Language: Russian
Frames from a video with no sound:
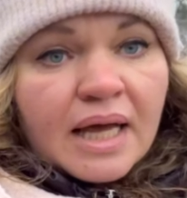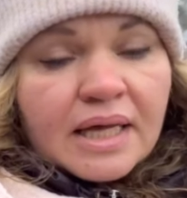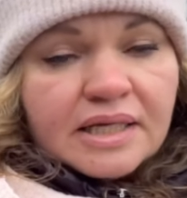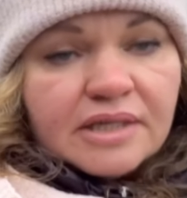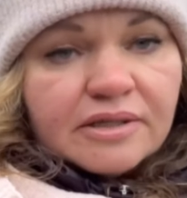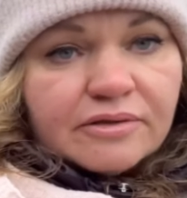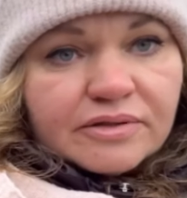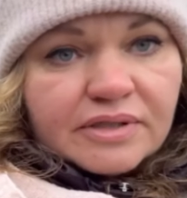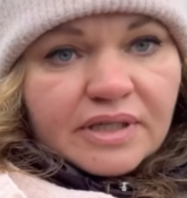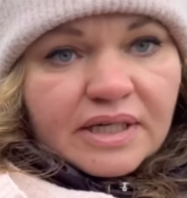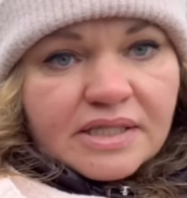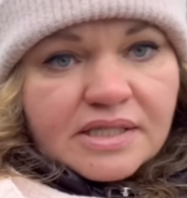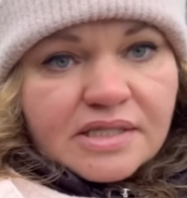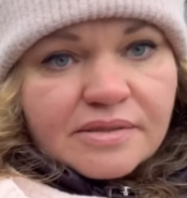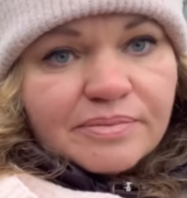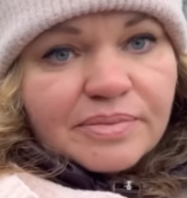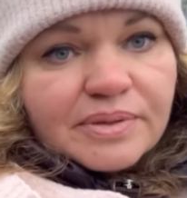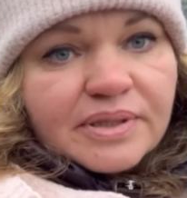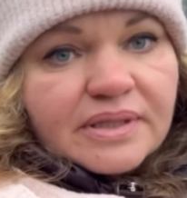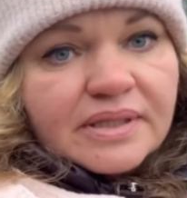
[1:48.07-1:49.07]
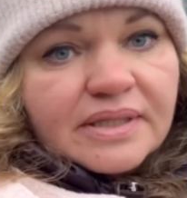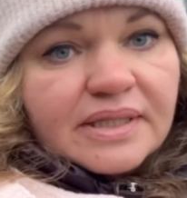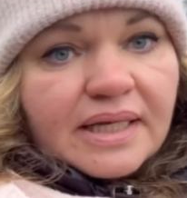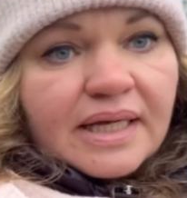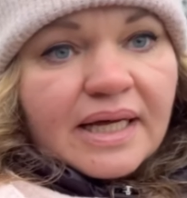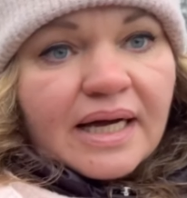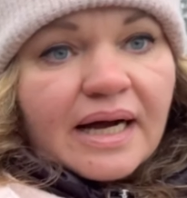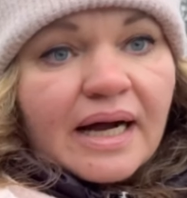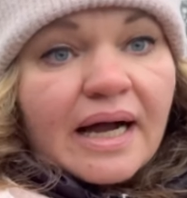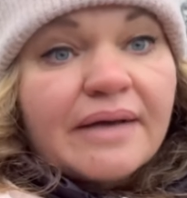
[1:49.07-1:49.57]
и у нас был
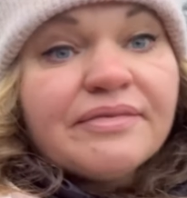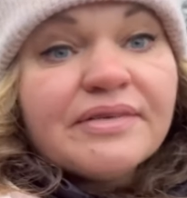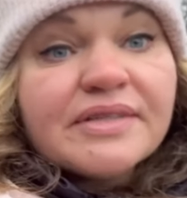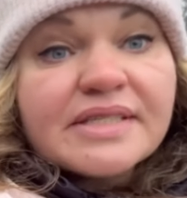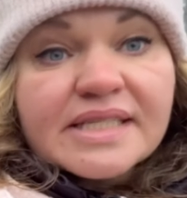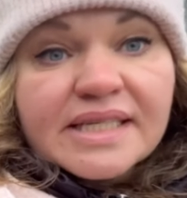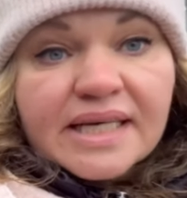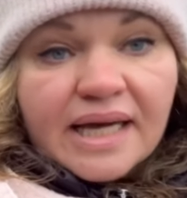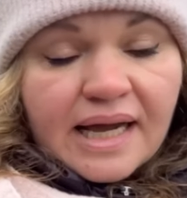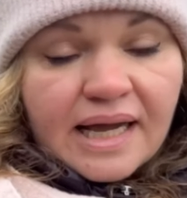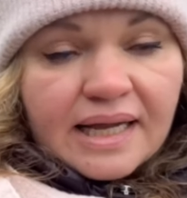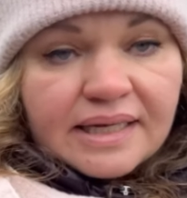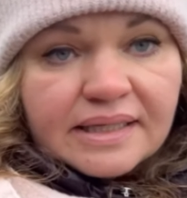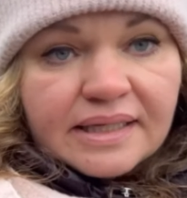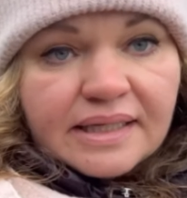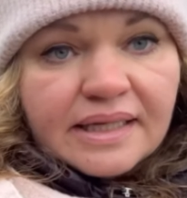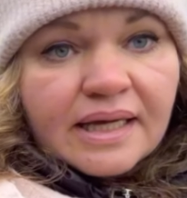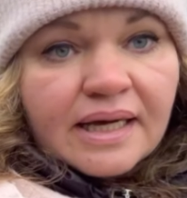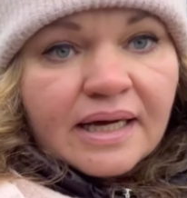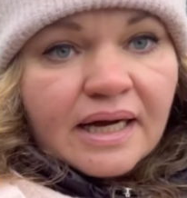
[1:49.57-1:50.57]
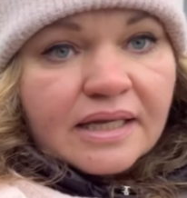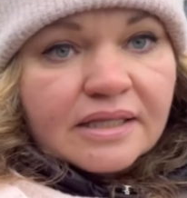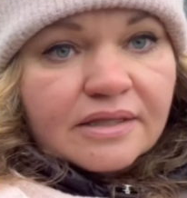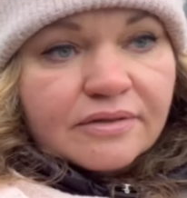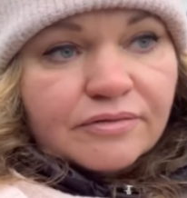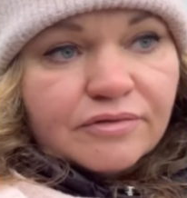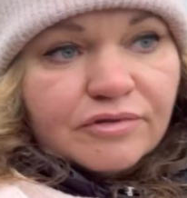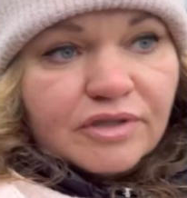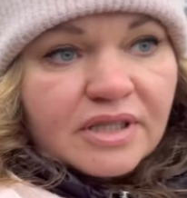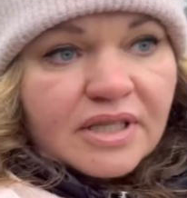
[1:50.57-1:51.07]
официальный
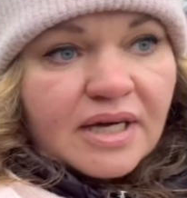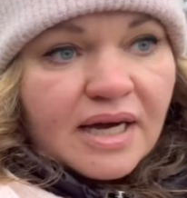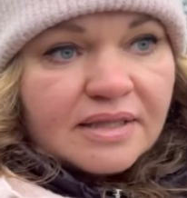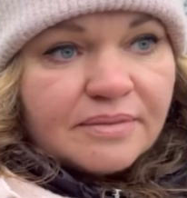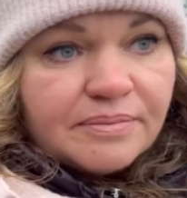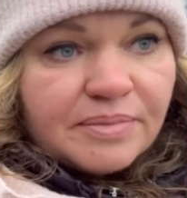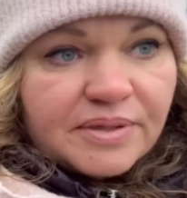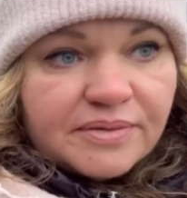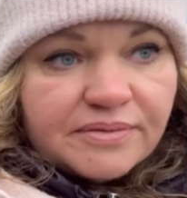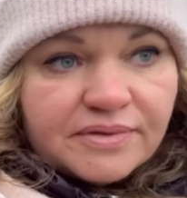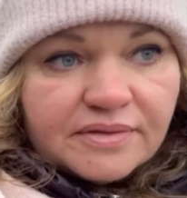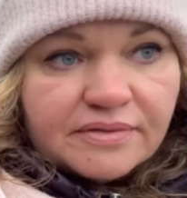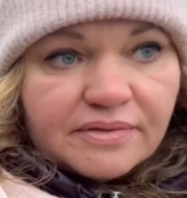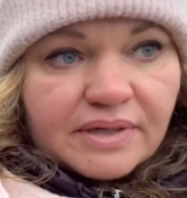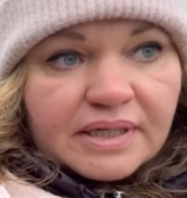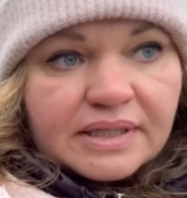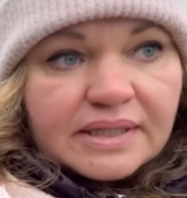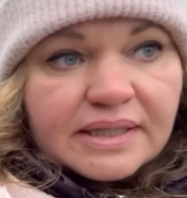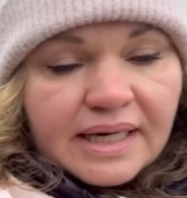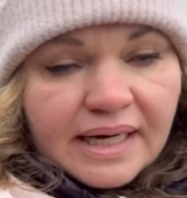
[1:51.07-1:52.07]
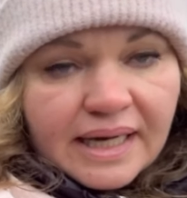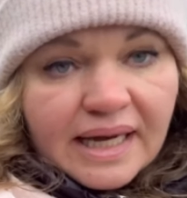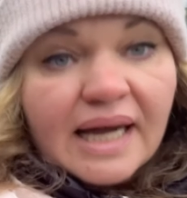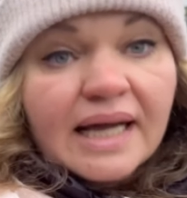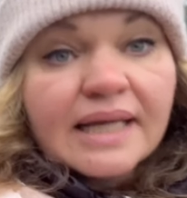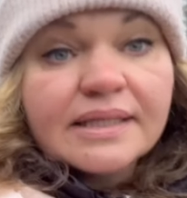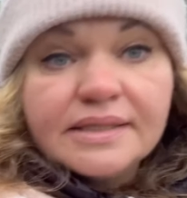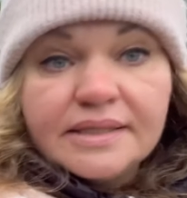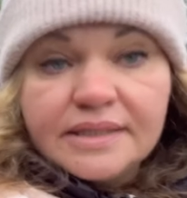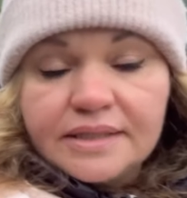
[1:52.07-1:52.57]
отвод от прививок на
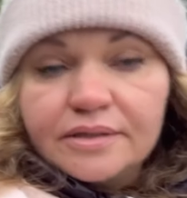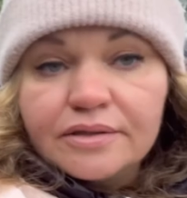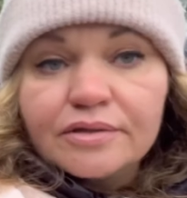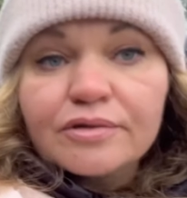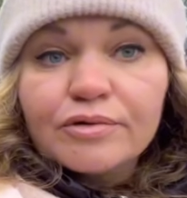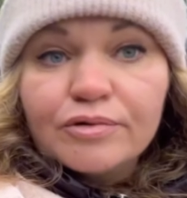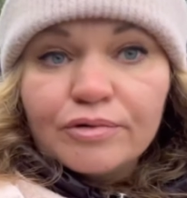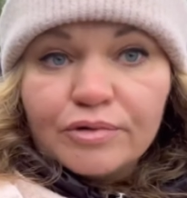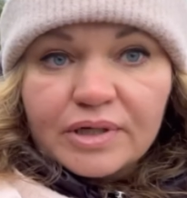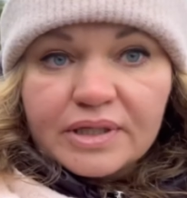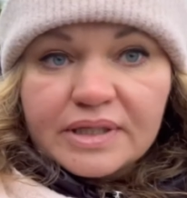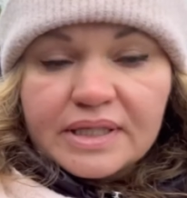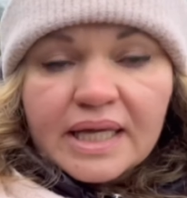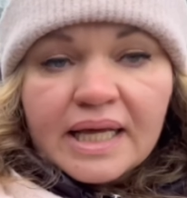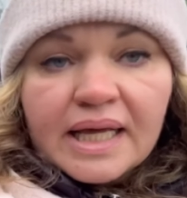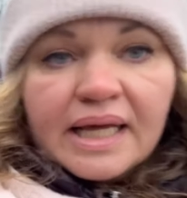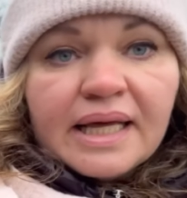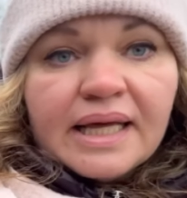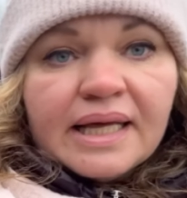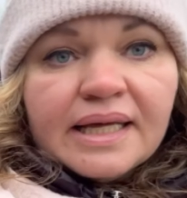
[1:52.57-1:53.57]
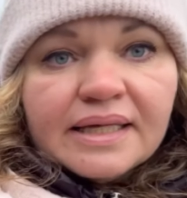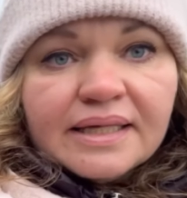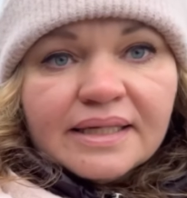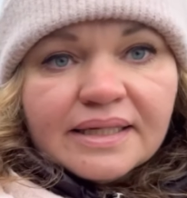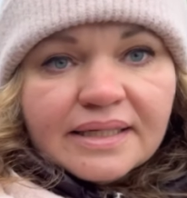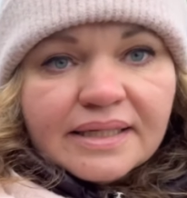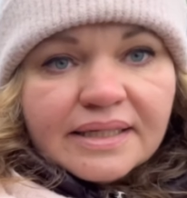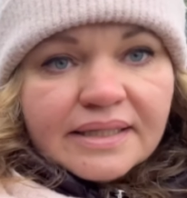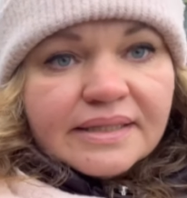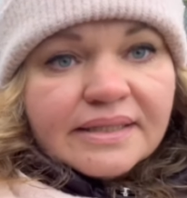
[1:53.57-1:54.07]
один год
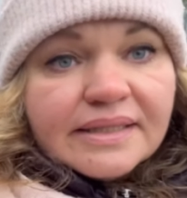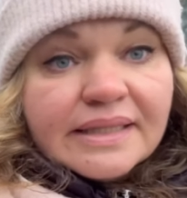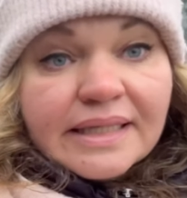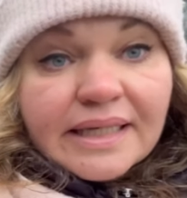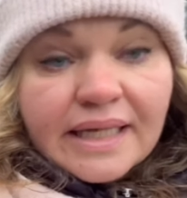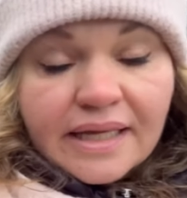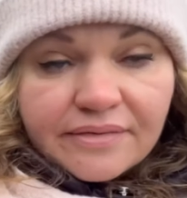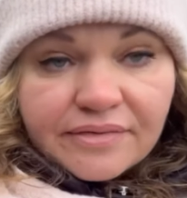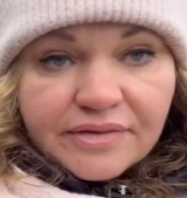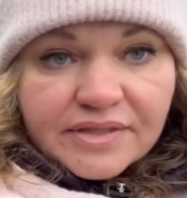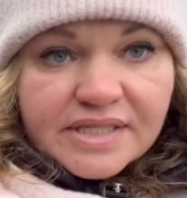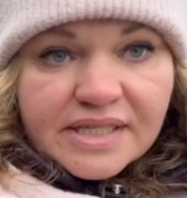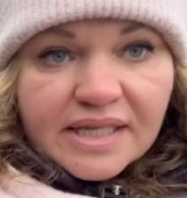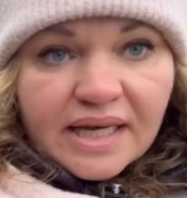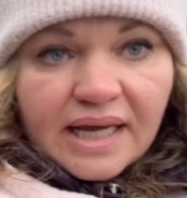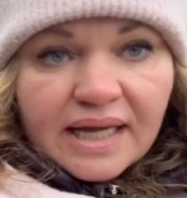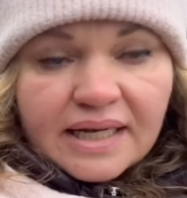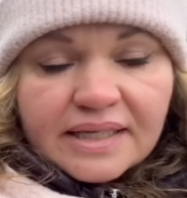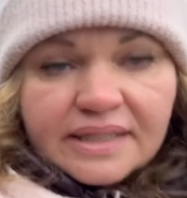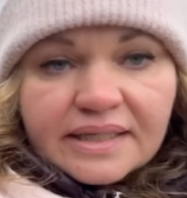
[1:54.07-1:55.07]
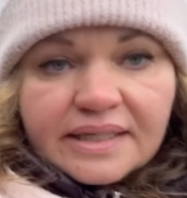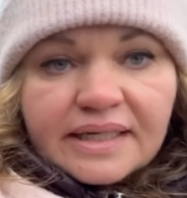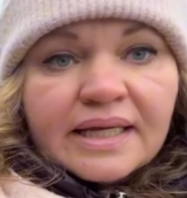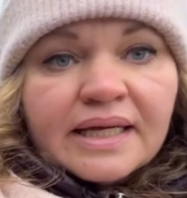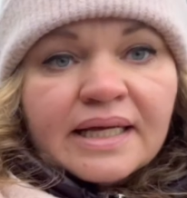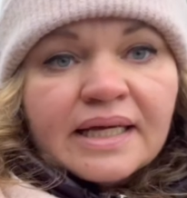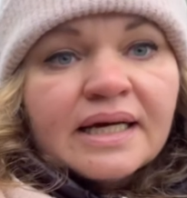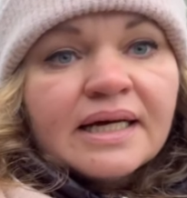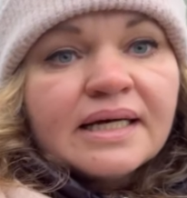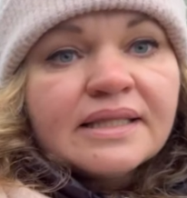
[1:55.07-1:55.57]
и неофициальный
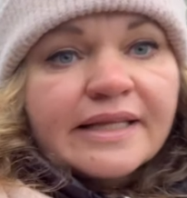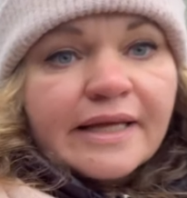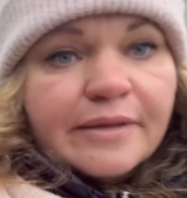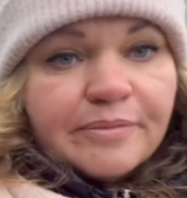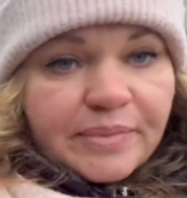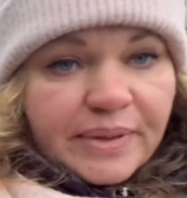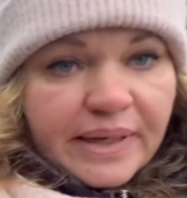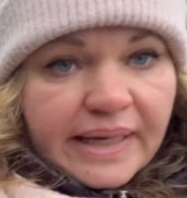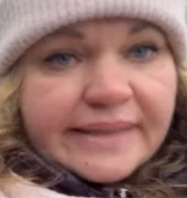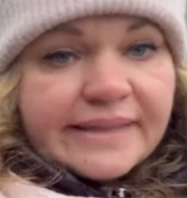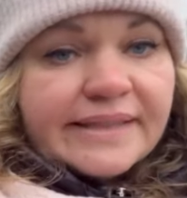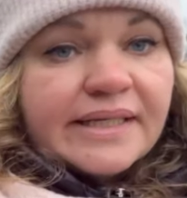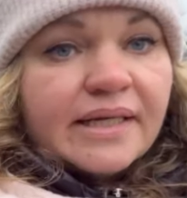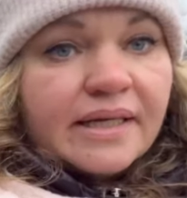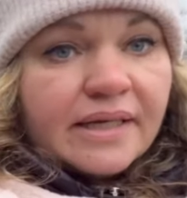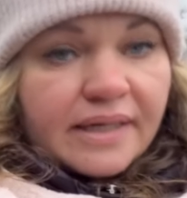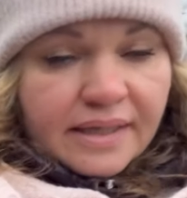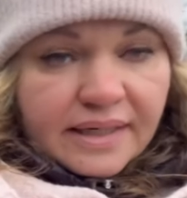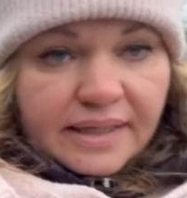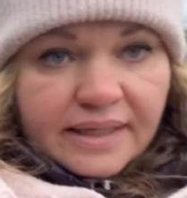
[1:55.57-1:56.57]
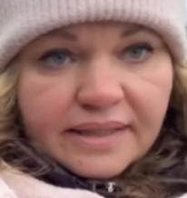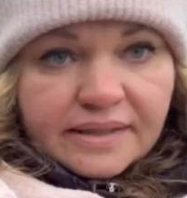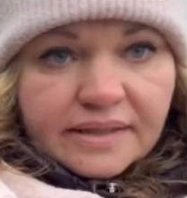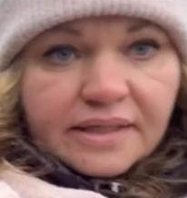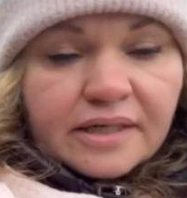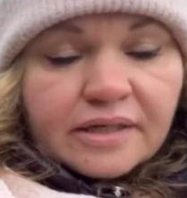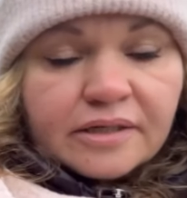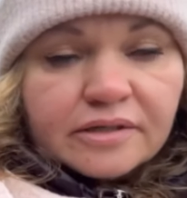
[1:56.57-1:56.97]
на пять лет.